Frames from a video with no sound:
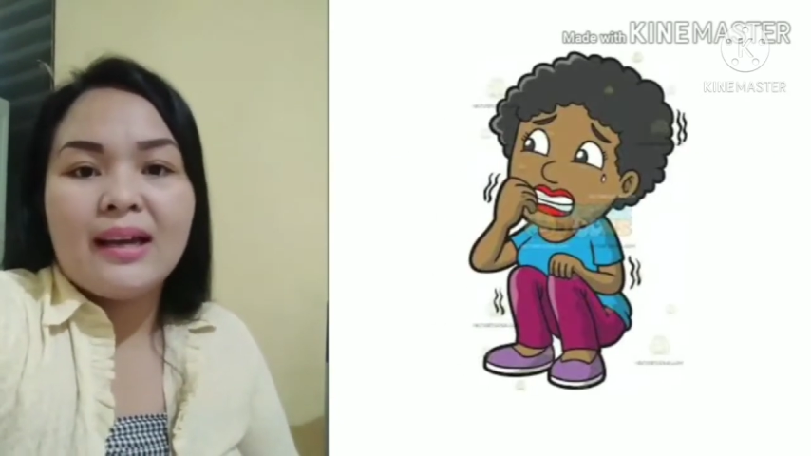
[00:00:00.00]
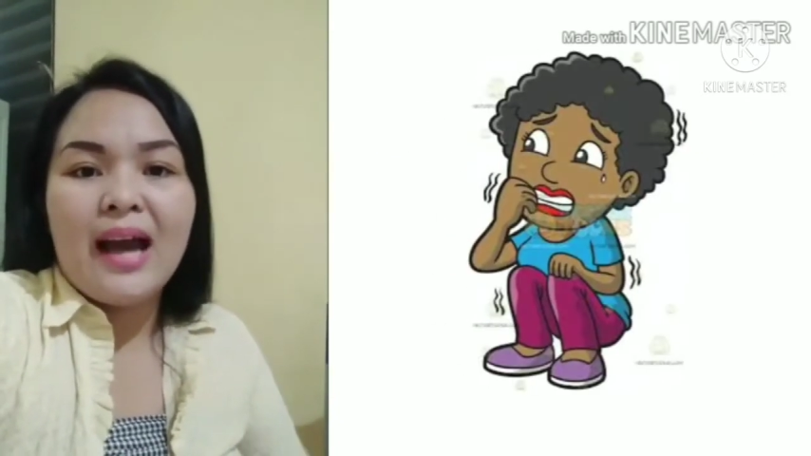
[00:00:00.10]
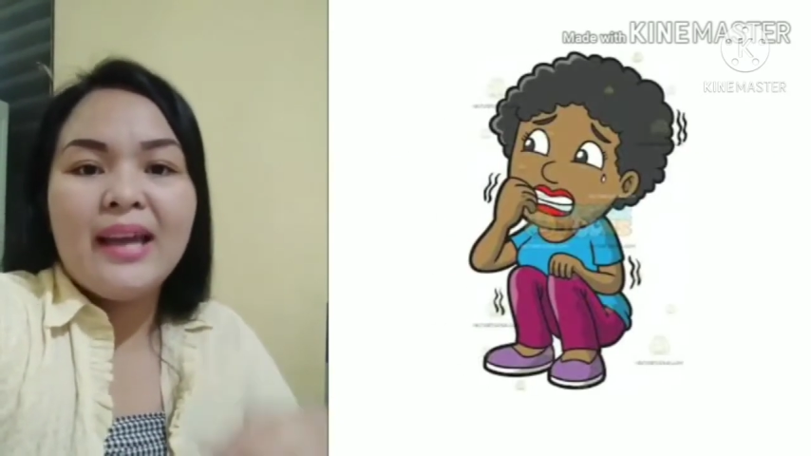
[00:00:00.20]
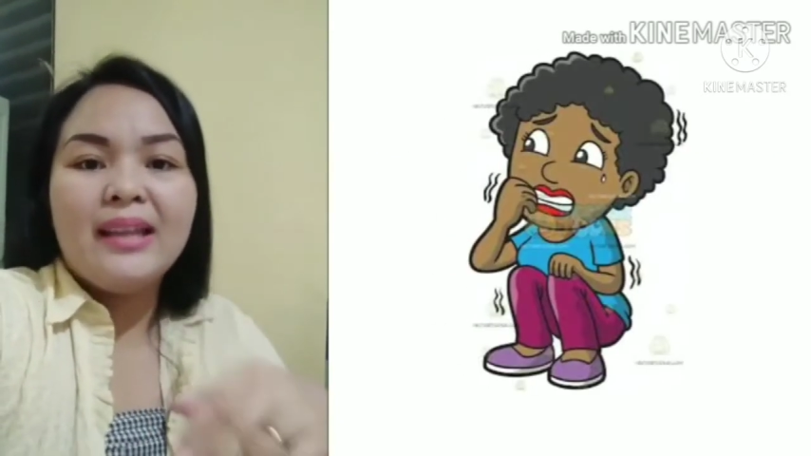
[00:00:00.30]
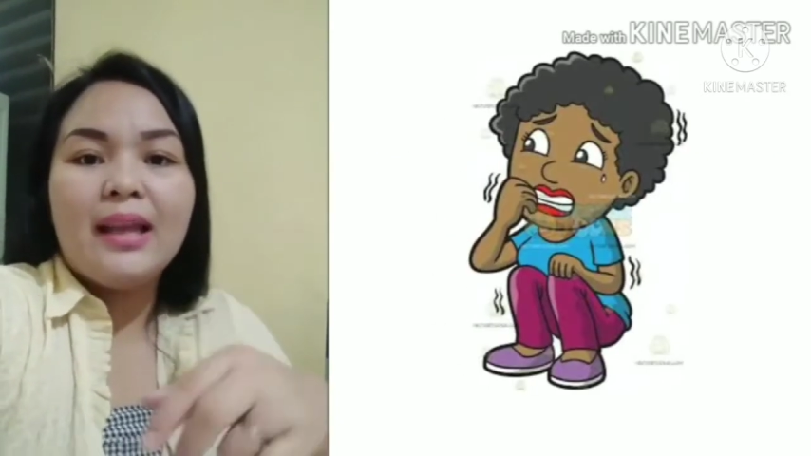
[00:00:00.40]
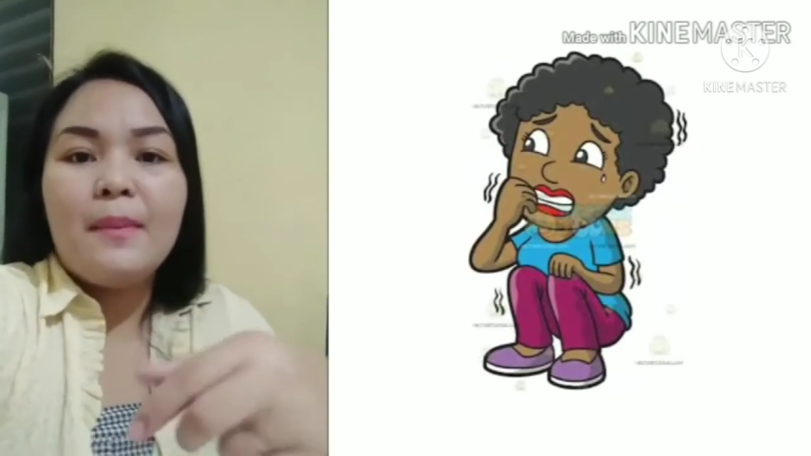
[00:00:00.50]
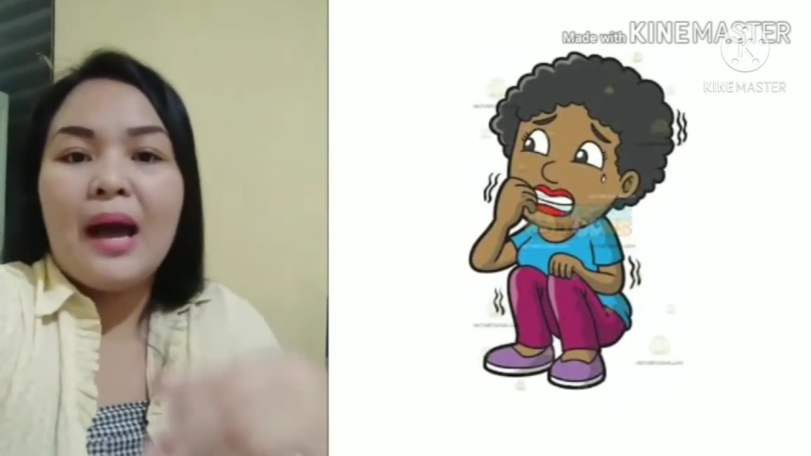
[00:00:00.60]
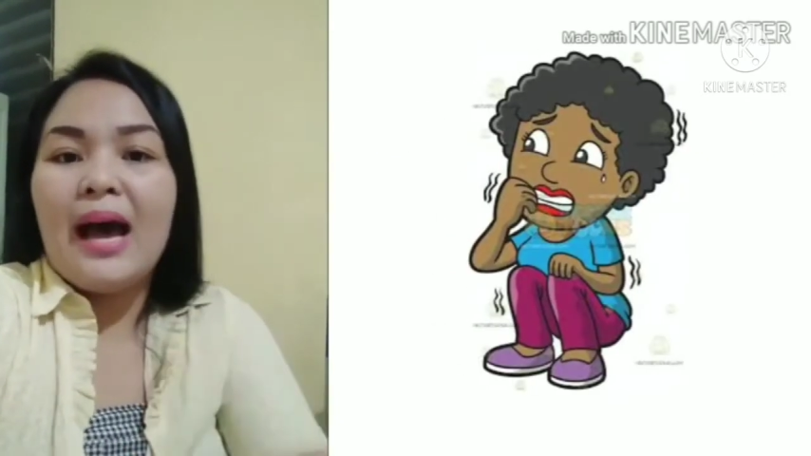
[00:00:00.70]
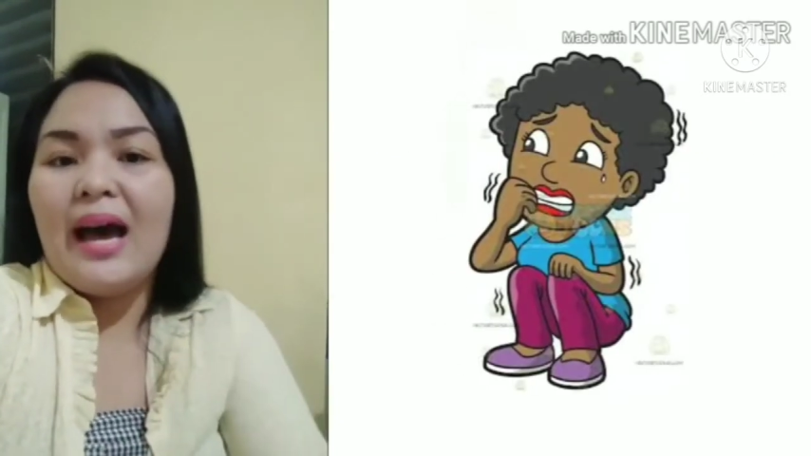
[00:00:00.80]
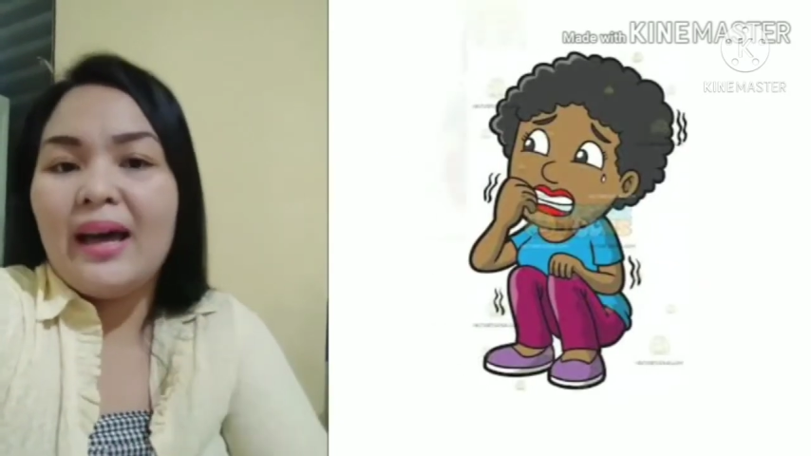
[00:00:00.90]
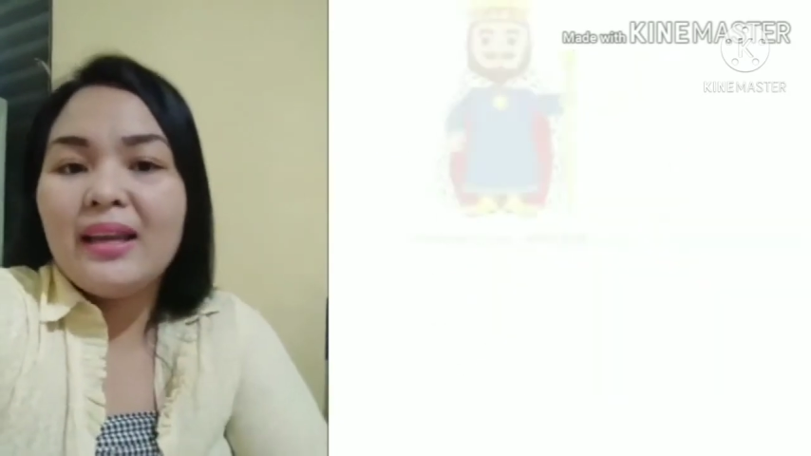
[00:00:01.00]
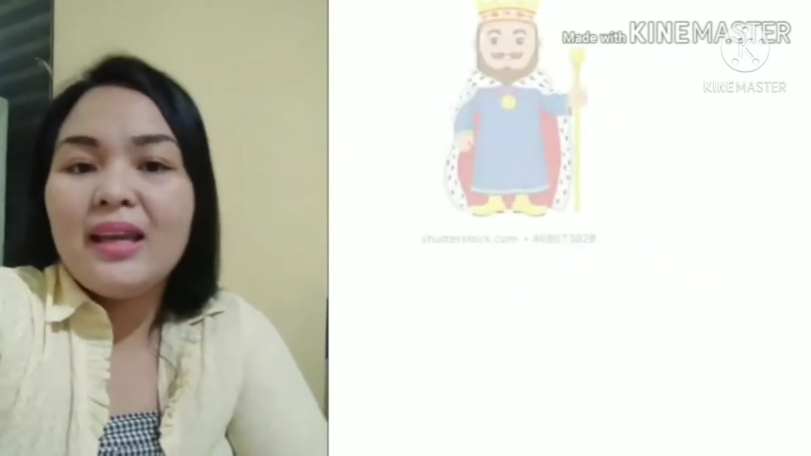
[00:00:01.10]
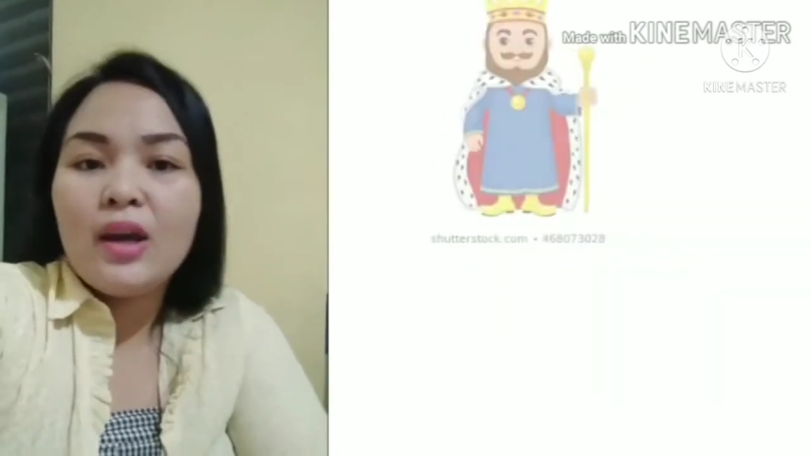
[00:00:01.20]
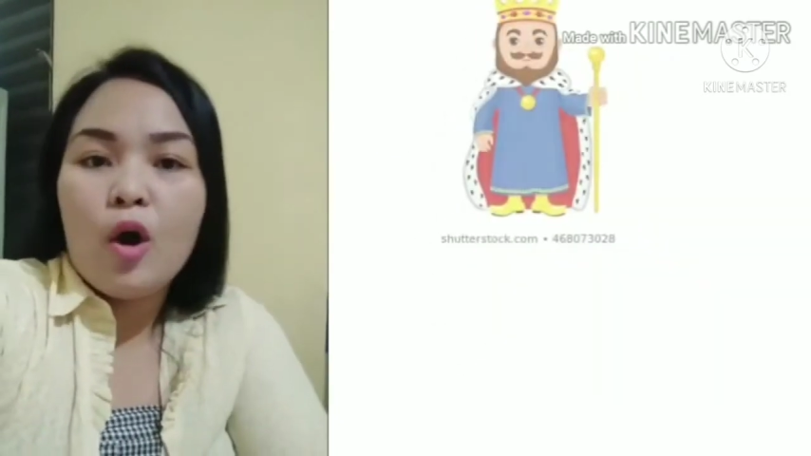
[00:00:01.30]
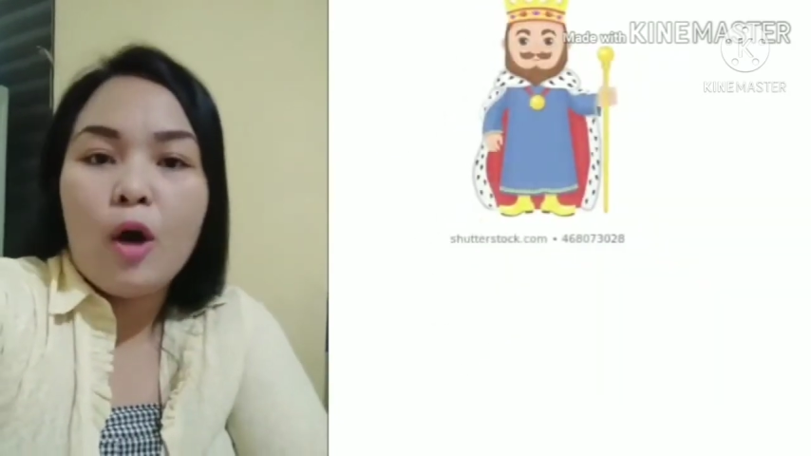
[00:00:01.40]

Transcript: Kahit ang mga hari